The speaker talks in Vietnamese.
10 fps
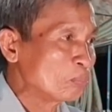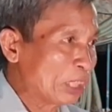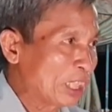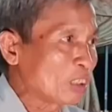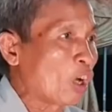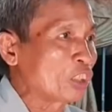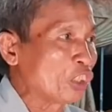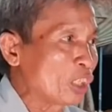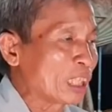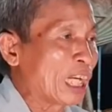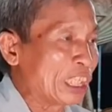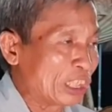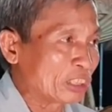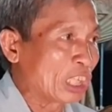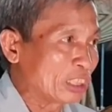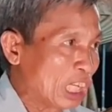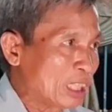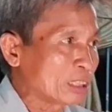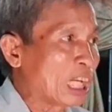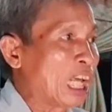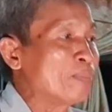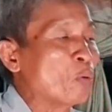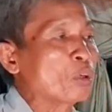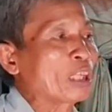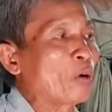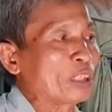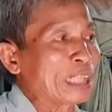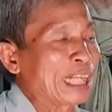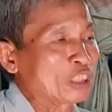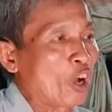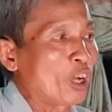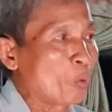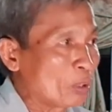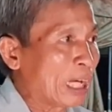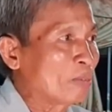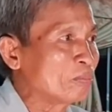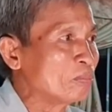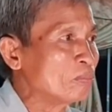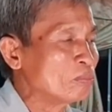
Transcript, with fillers: Biết lo trước là yên vững nhất Để muộn rồi chạy trọt uổng công